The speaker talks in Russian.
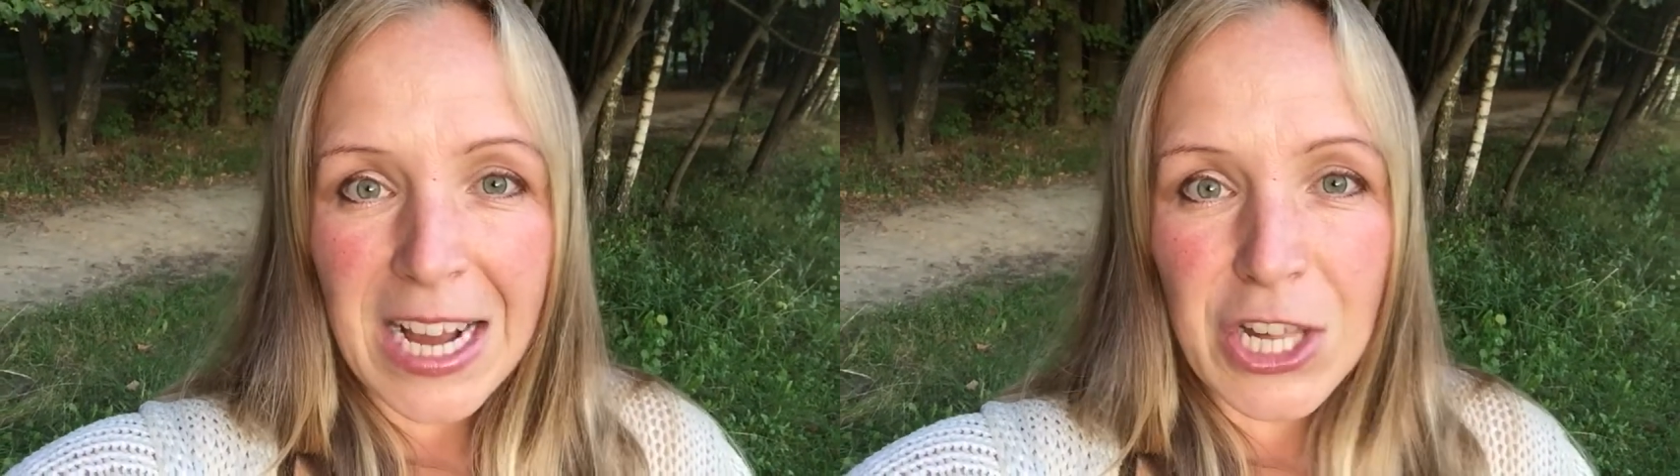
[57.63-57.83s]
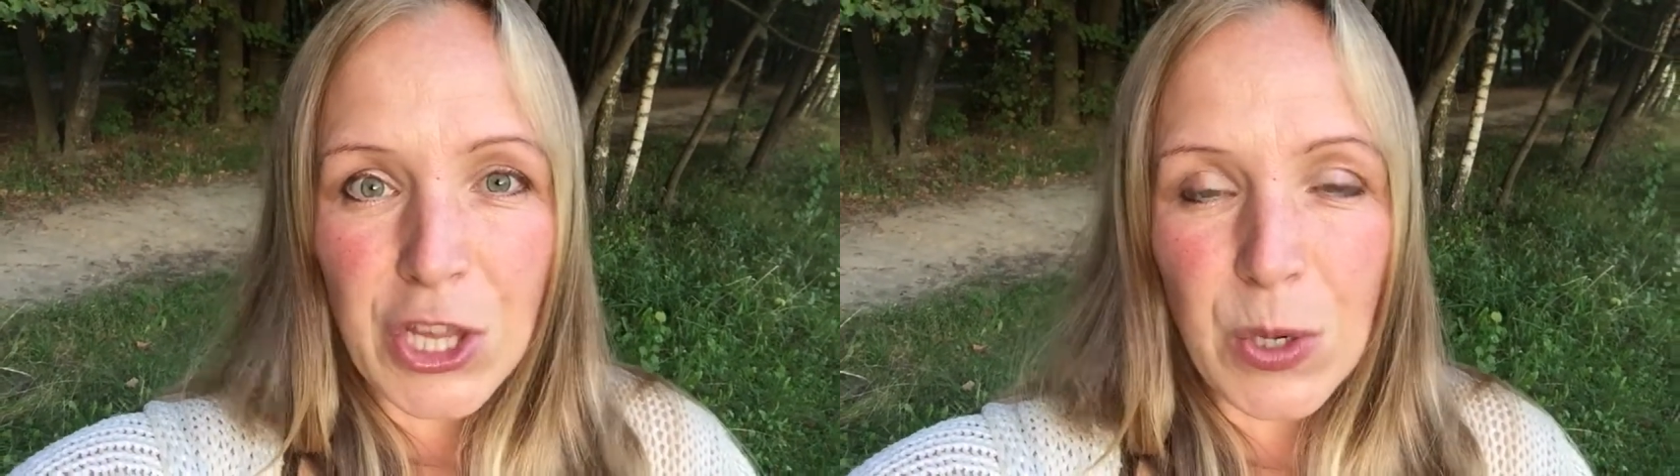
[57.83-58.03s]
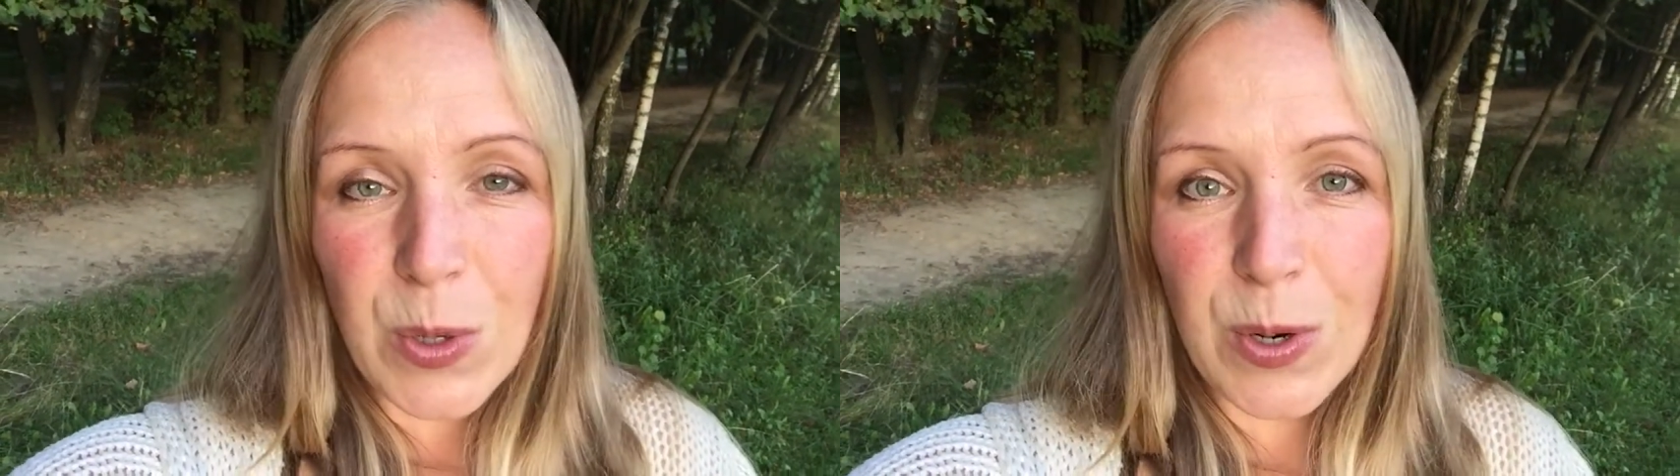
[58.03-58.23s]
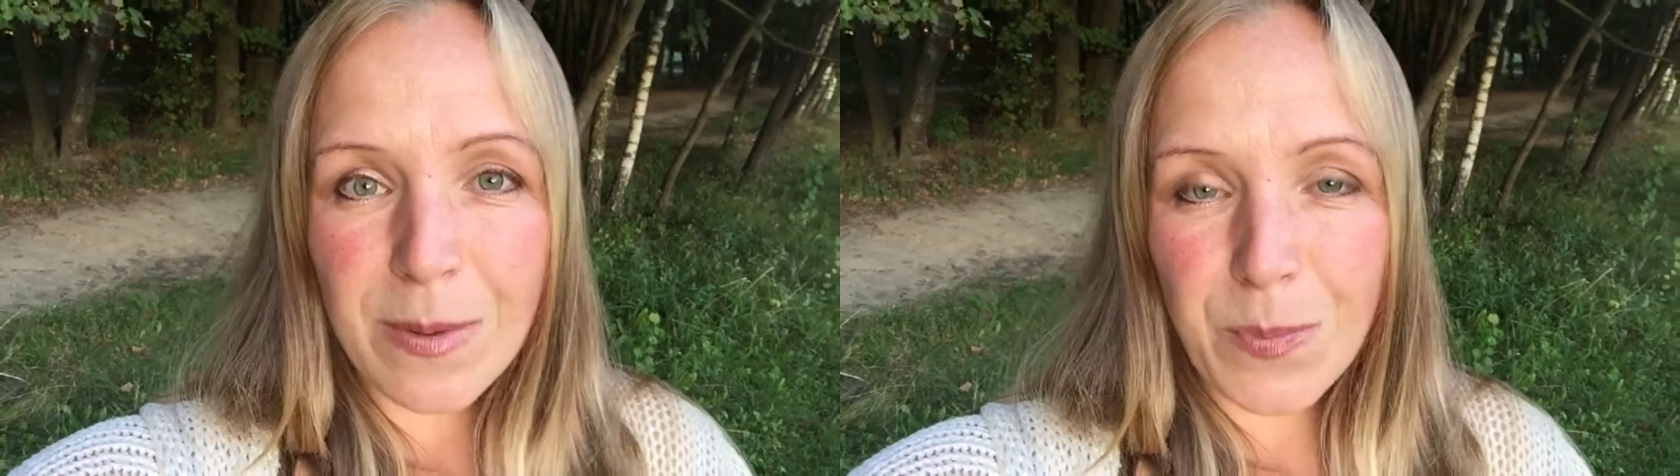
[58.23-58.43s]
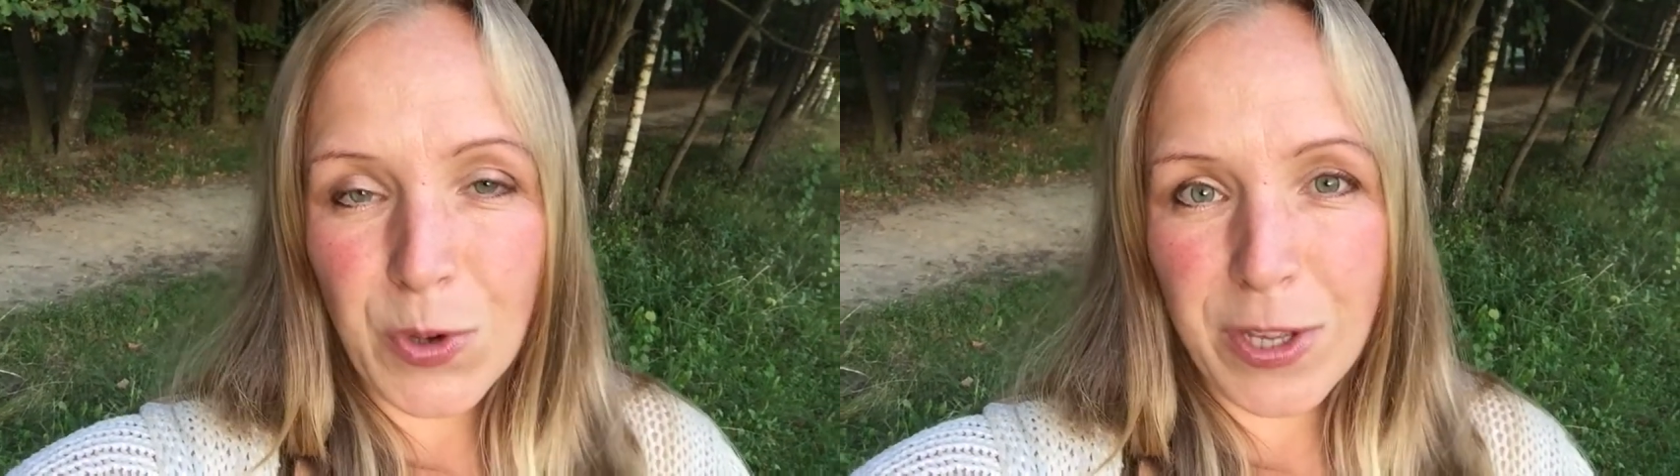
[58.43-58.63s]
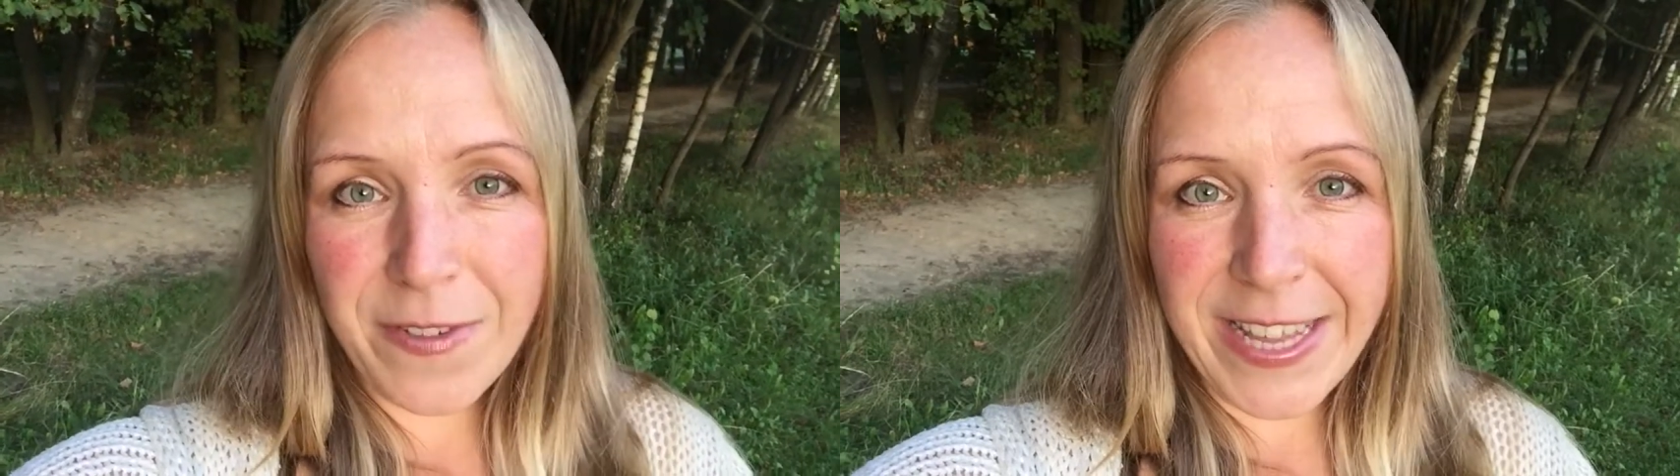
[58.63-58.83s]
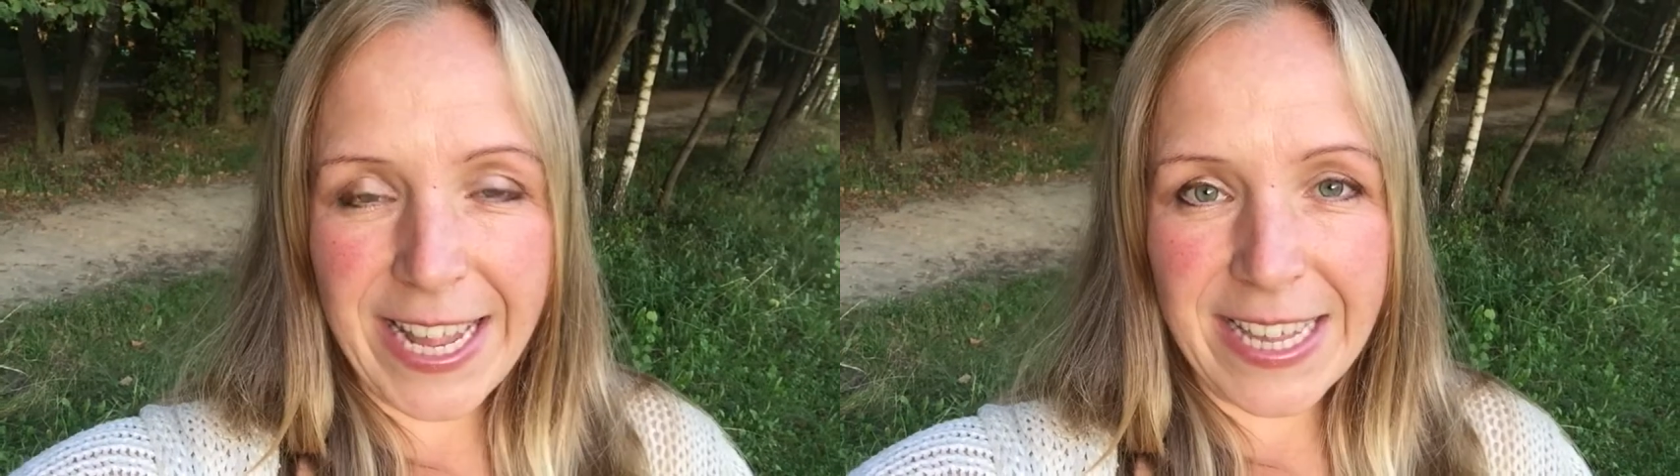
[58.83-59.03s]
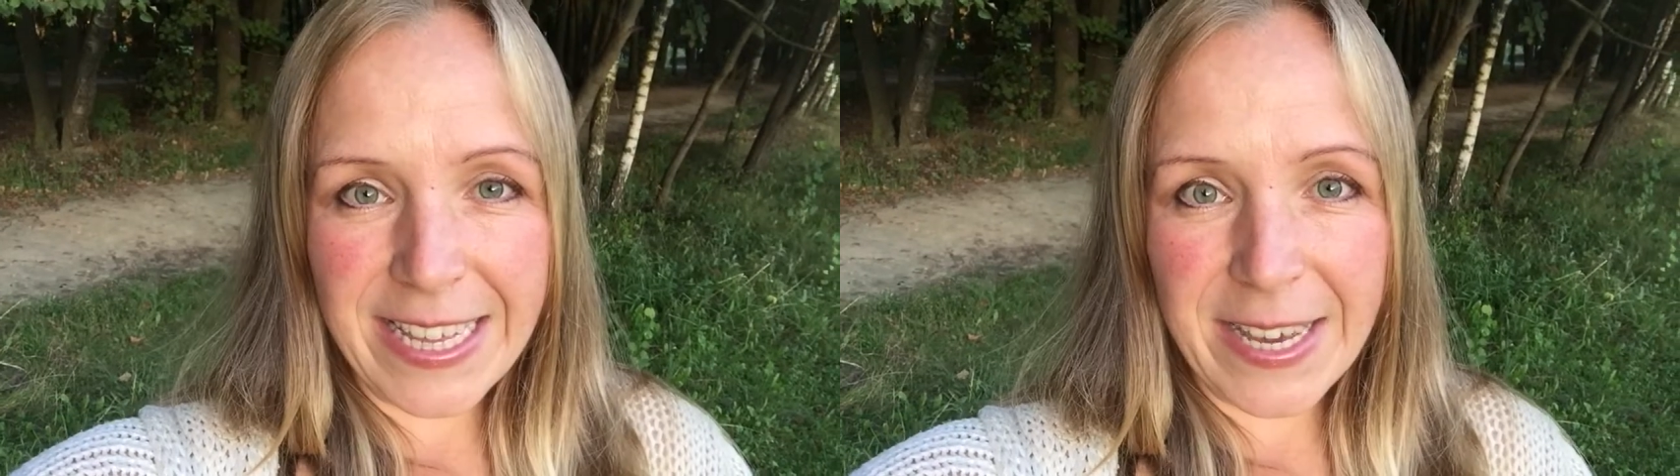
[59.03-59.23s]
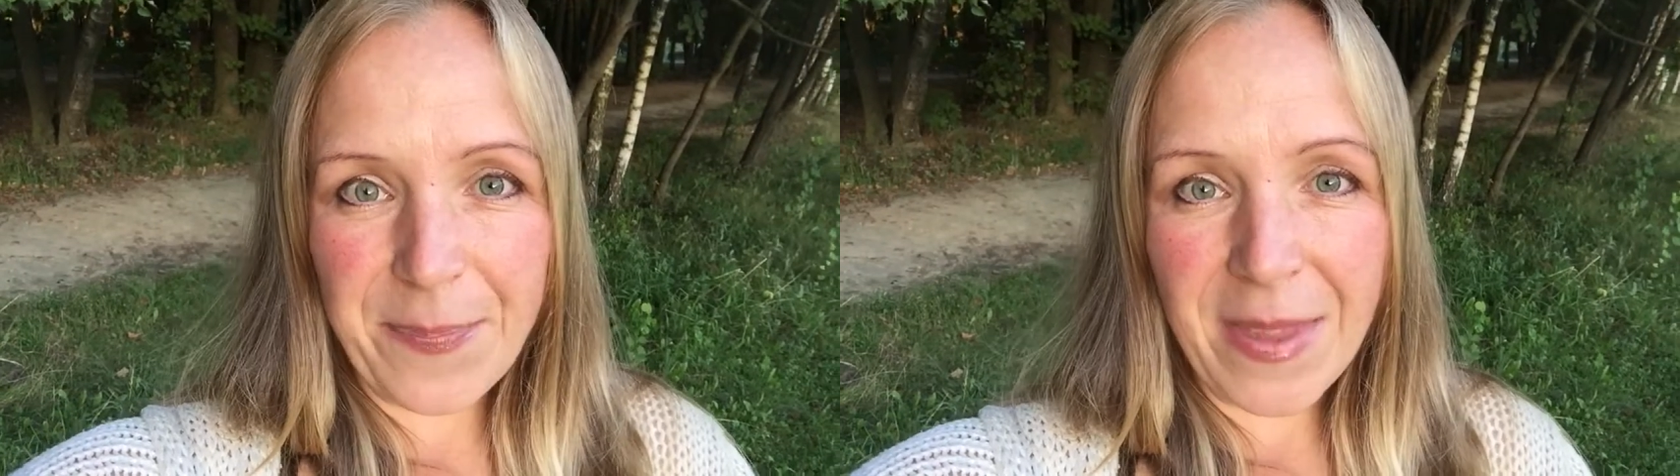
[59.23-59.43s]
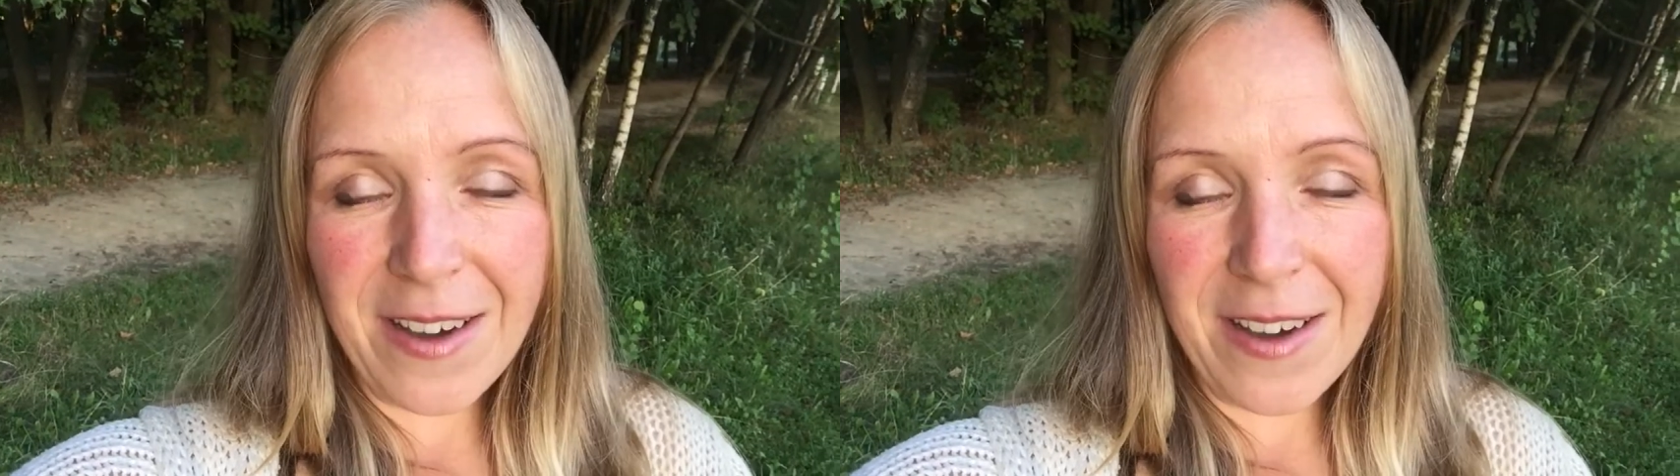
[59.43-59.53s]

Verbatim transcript: Что будет в тренинге?